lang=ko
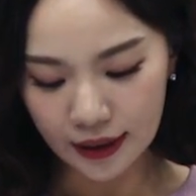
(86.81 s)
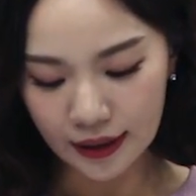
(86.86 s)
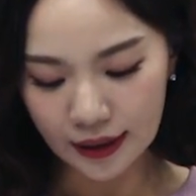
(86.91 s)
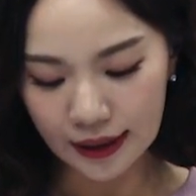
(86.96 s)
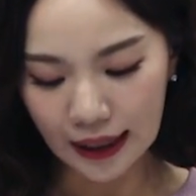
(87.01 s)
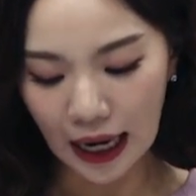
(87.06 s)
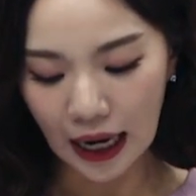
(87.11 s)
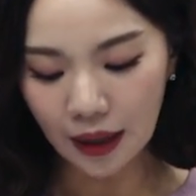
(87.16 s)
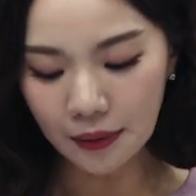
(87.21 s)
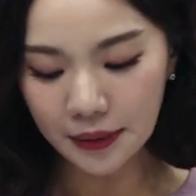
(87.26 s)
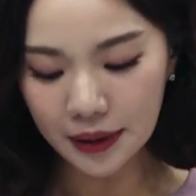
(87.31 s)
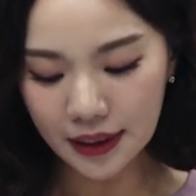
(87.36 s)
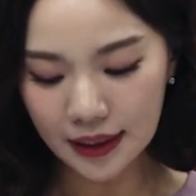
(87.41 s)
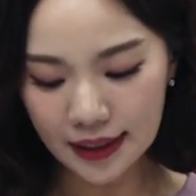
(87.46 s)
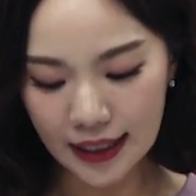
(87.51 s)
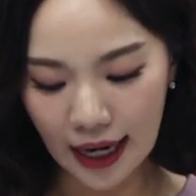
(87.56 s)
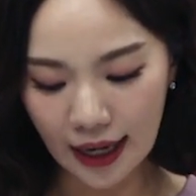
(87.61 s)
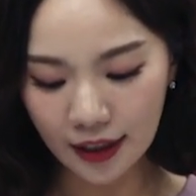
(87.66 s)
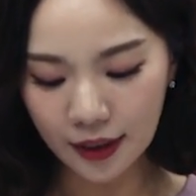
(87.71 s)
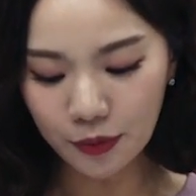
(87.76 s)
남은
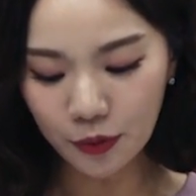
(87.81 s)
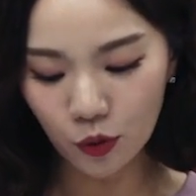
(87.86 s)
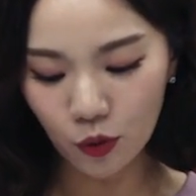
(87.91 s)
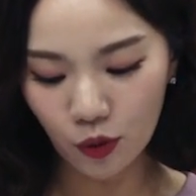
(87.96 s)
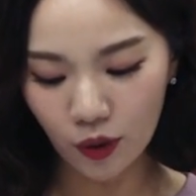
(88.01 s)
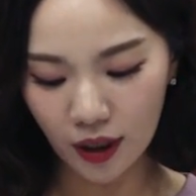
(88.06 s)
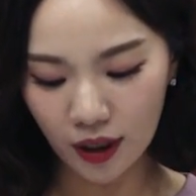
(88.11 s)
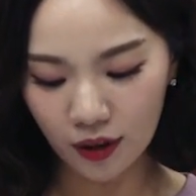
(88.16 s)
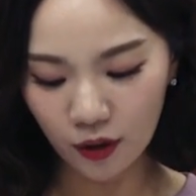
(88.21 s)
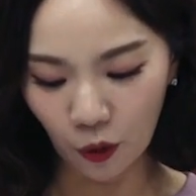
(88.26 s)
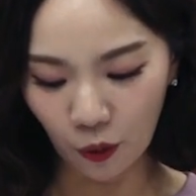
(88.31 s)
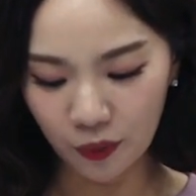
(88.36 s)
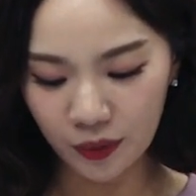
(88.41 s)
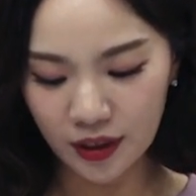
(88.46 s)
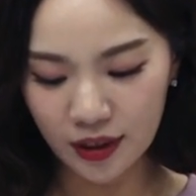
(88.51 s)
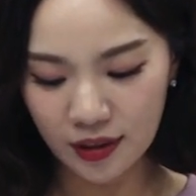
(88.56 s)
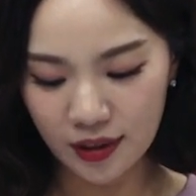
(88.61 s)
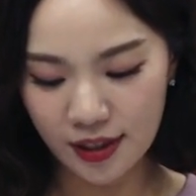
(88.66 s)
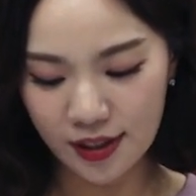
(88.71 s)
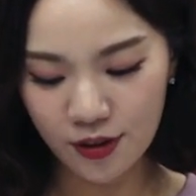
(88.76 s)
자금 또한
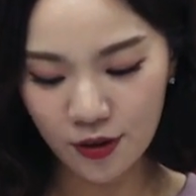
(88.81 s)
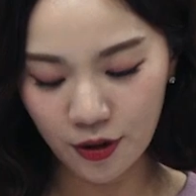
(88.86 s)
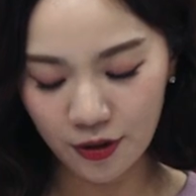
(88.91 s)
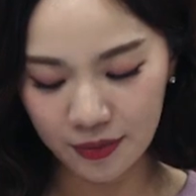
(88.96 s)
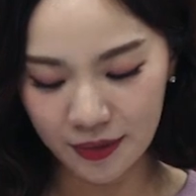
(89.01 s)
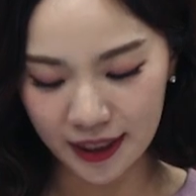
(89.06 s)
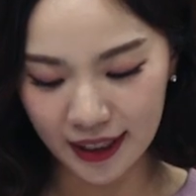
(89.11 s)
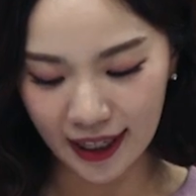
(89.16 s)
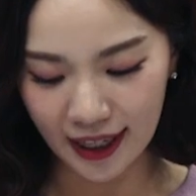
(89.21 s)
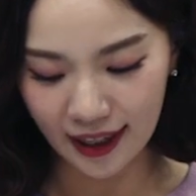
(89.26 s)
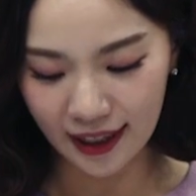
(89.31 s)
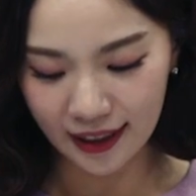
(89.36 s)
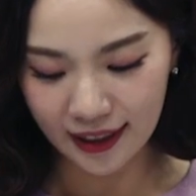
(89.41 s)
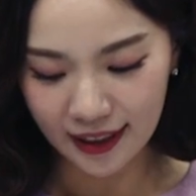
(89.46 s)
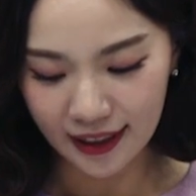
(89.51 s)
없는 실정입니다.